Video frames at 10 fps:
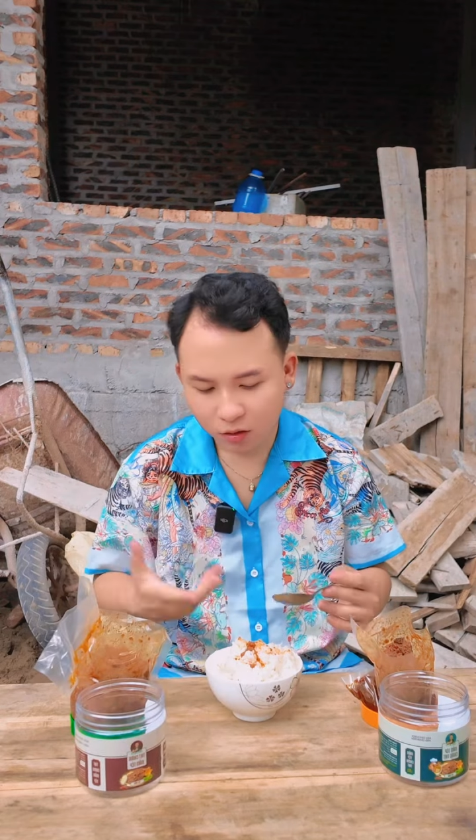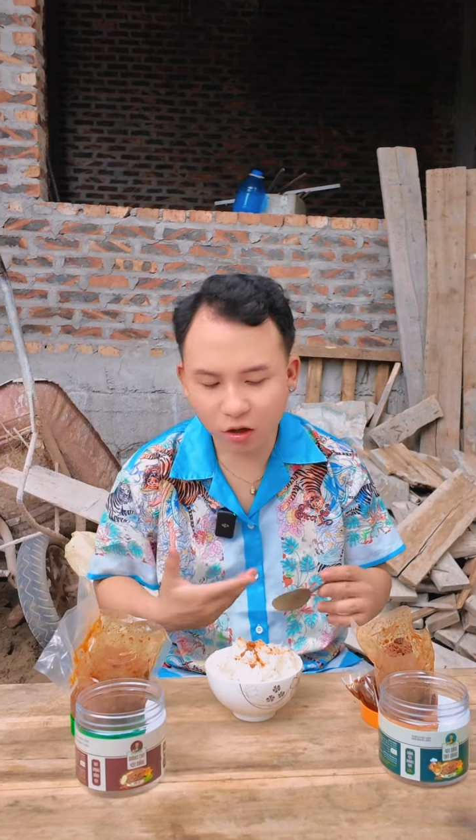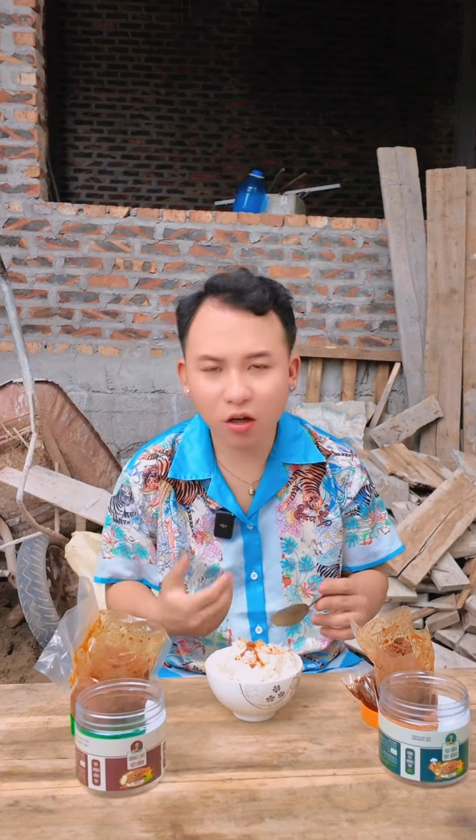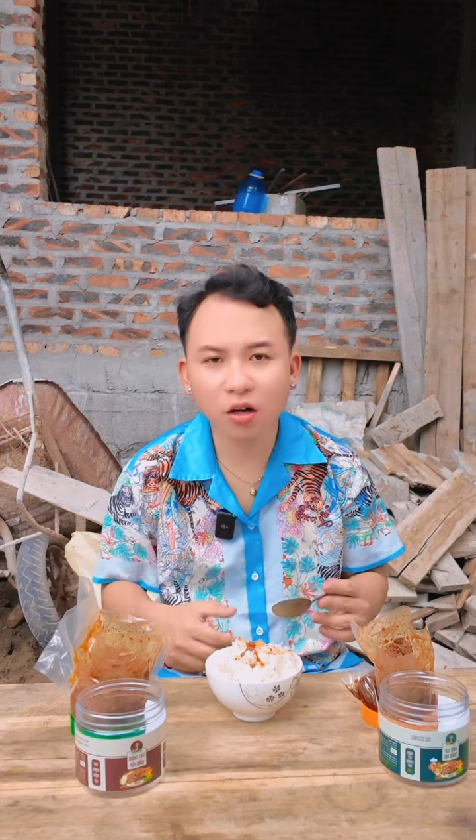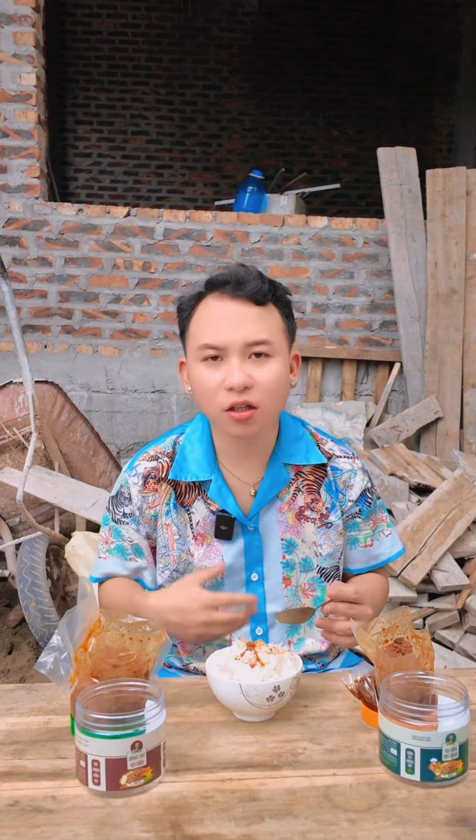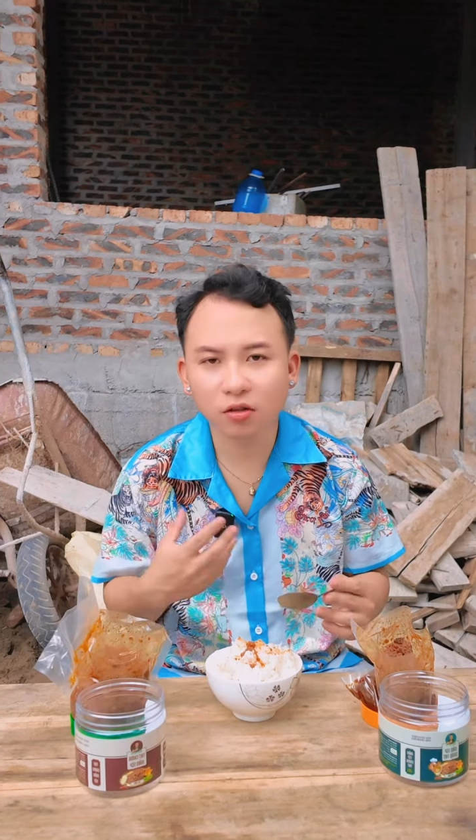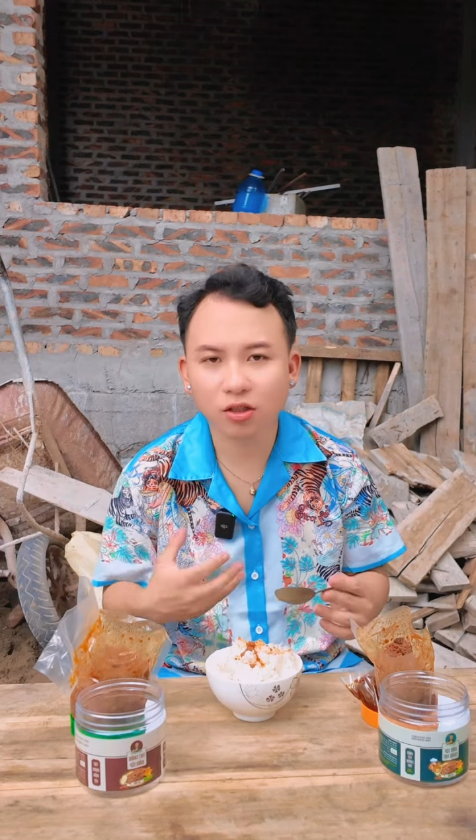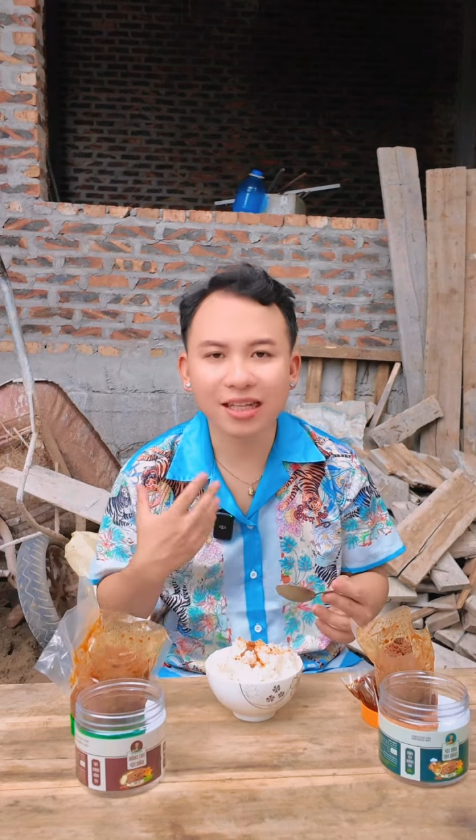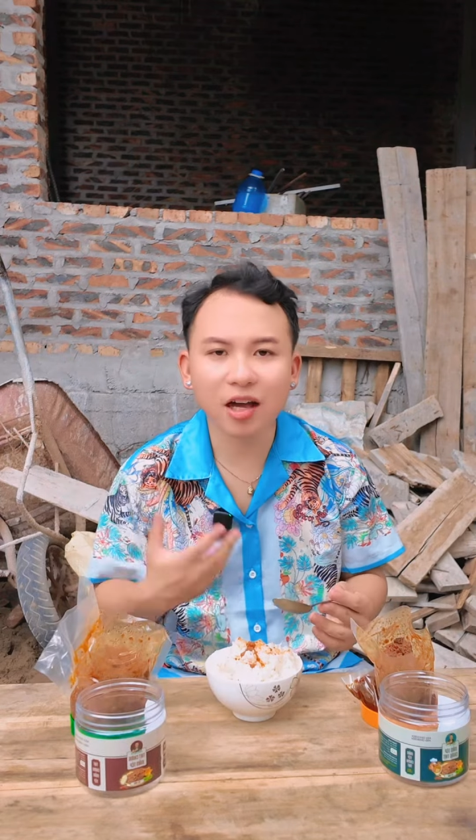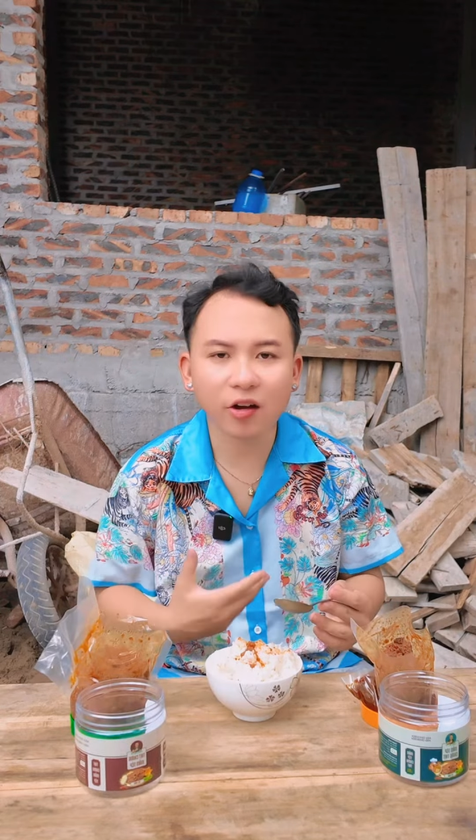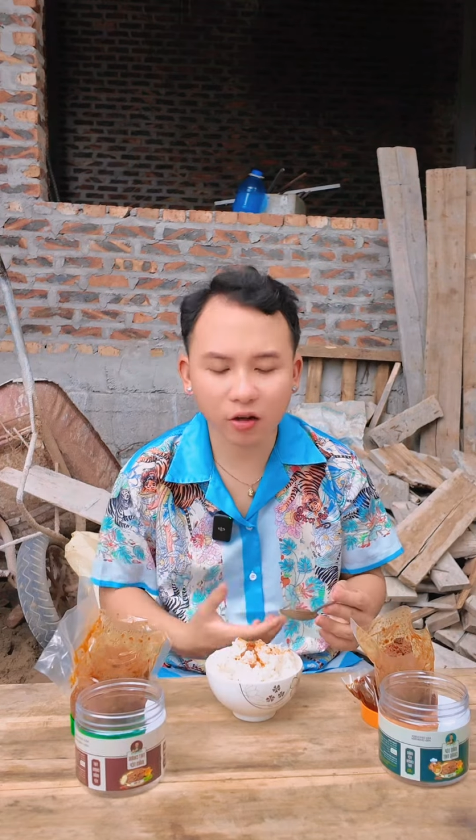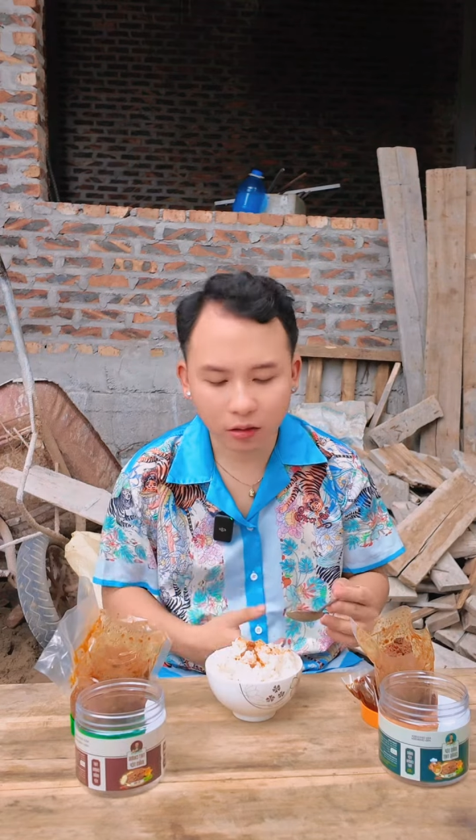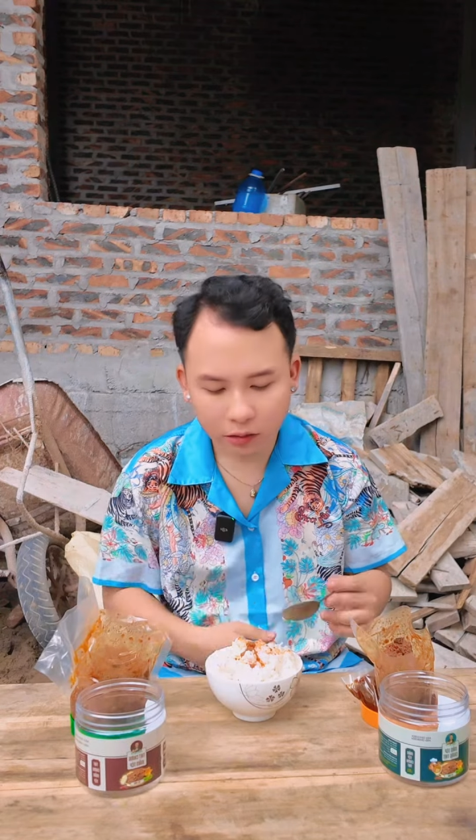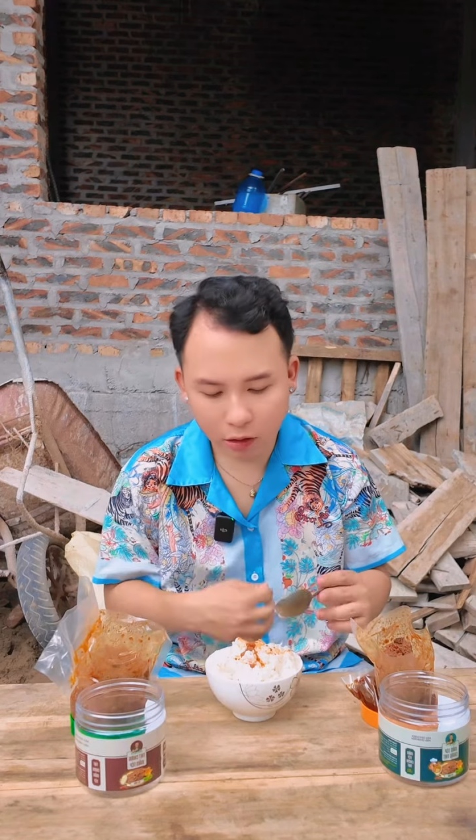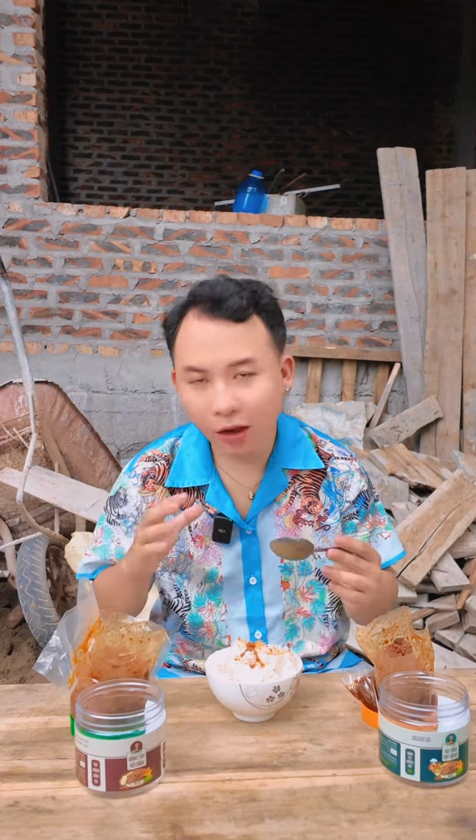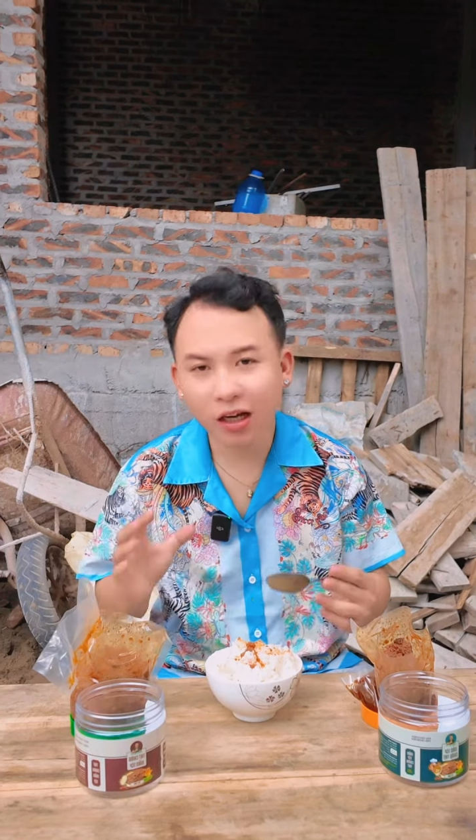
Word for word: cứng hơn nó săn chắc hơn còn